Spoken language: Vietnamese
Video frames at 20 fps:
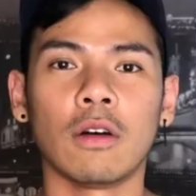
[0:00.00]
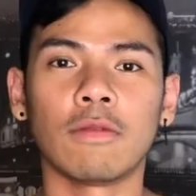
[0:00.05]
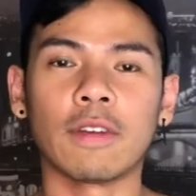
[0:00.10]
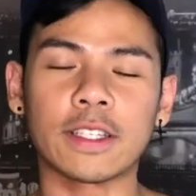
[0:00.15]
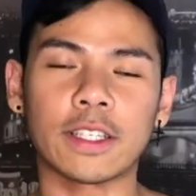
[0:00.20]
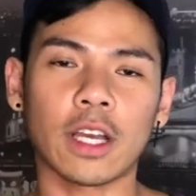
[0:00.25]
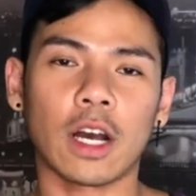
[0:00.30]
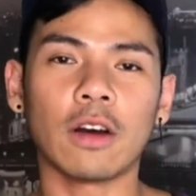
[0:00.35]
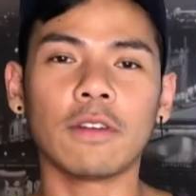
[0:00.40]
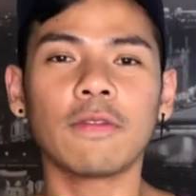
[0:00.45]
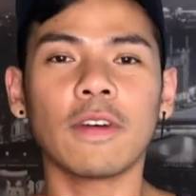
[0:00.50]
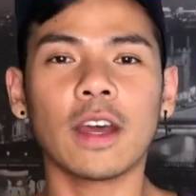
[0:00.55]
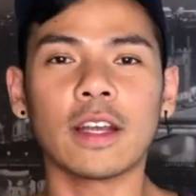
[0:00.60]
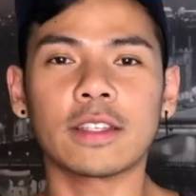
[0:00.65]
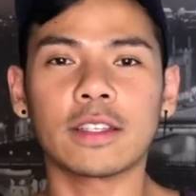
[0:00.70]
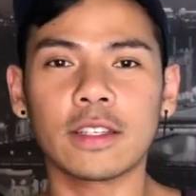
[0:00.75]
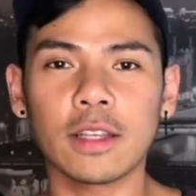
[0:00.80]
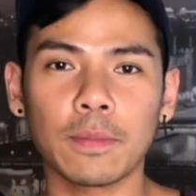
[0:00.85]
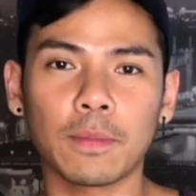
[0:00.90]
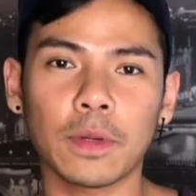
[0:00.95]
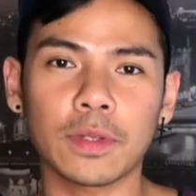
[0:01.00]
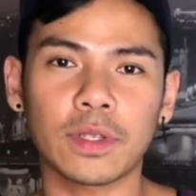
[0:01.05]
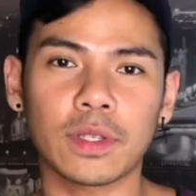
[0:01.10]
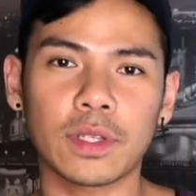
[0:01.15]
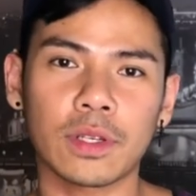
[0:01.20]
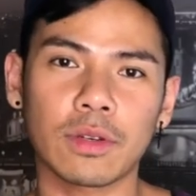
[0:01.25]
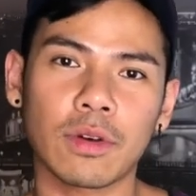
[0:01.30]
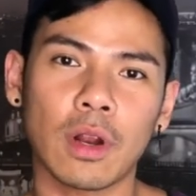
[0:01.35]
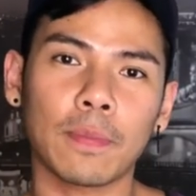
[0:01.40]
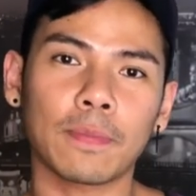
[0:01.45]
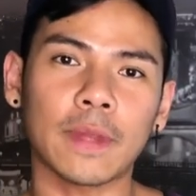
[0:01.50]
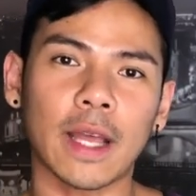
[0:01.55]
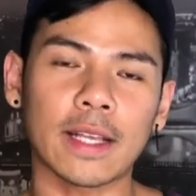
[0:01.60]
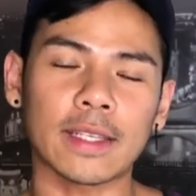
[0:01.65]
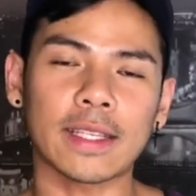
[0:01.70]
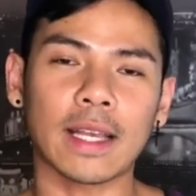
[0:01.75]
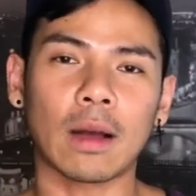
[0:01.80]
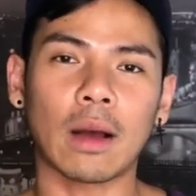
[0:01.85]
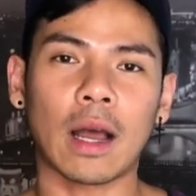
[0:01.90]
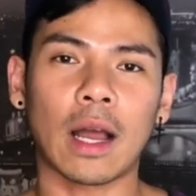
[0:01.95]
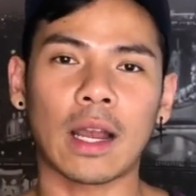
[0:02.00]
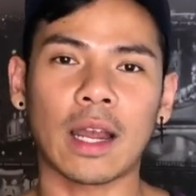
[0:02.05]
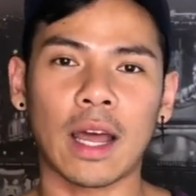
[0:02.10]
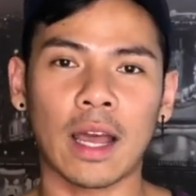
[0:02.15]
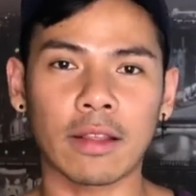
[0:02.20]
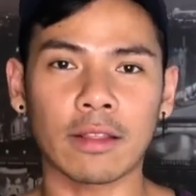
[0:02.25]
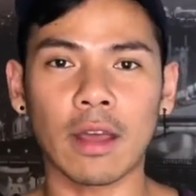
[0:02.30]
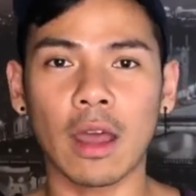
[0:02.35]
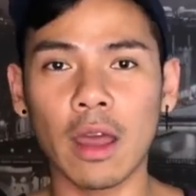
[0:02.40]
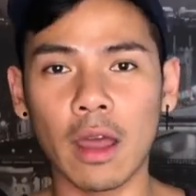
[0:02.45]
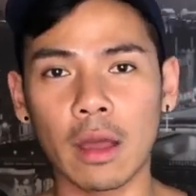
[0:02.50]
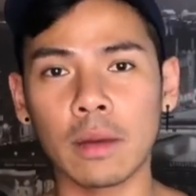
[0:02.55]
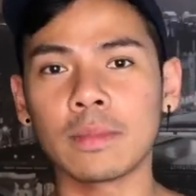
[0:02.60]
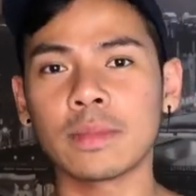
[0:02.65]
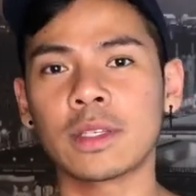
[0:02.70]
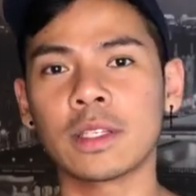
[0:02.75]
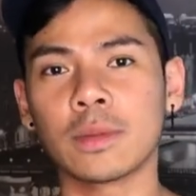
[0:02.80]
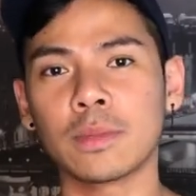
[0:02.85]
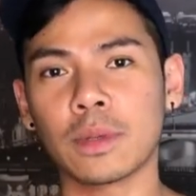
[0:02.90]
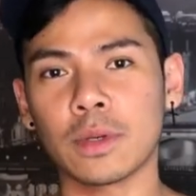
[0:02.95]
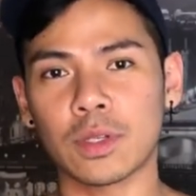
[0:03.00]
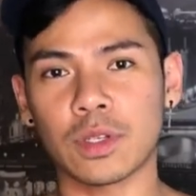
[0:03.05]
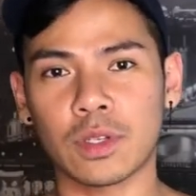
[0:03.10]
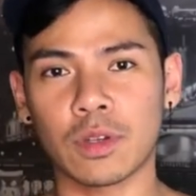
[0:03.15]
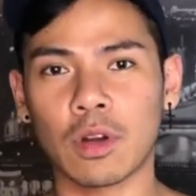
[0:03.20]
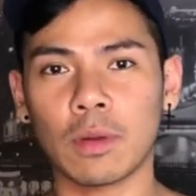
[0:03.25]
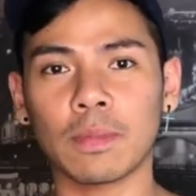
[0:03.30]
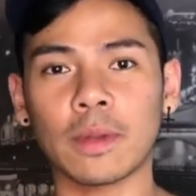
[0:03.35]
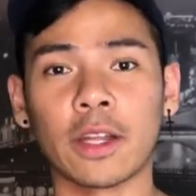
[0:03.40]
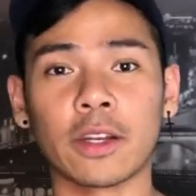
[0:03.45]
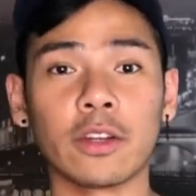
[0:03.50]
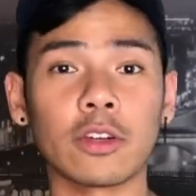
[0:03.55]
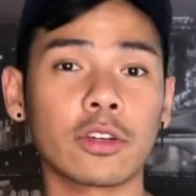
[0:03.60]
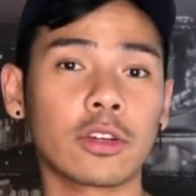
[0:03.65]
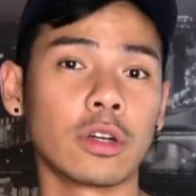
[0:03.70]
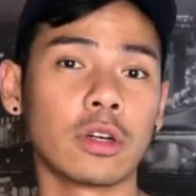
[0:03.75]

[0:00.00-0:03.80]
và trở về simple syrup tại sao họ lại thêm simple syrup là nước